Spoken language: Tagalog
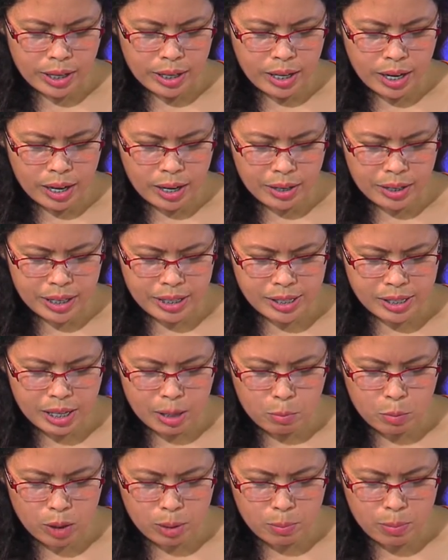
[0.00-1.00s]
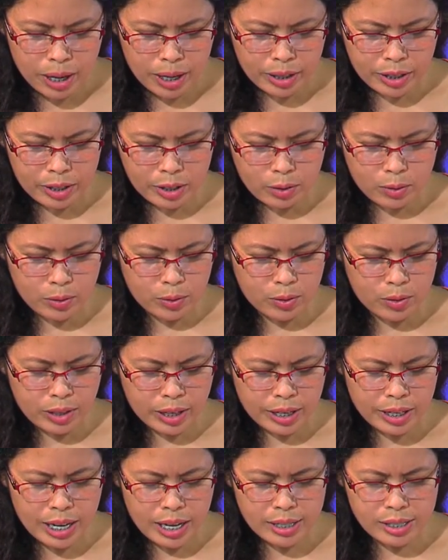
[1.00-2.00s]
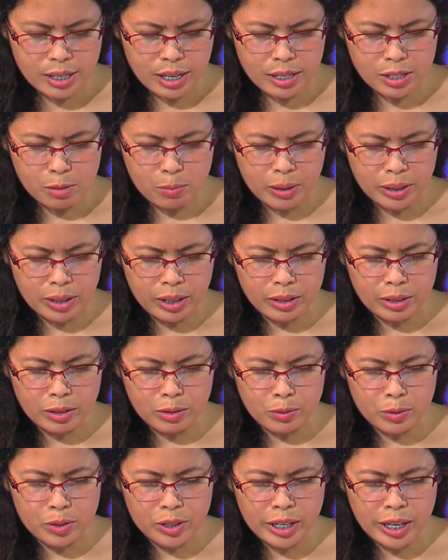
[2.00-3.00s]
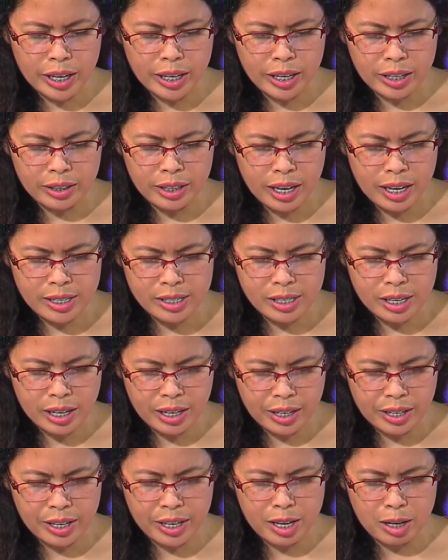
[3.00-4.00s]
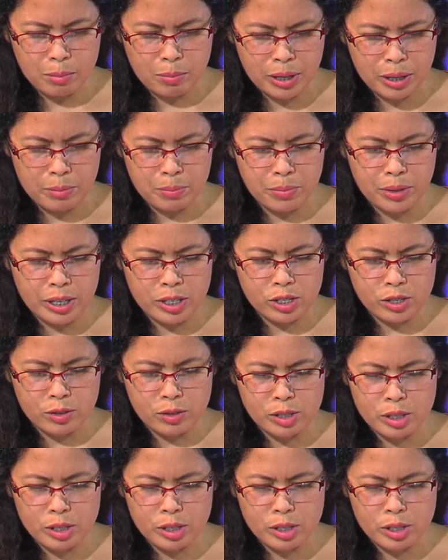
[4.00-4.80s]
uh, ni Samuel Bagyo nga naa sa hospital tungod kay taas ang iyang blood pressure.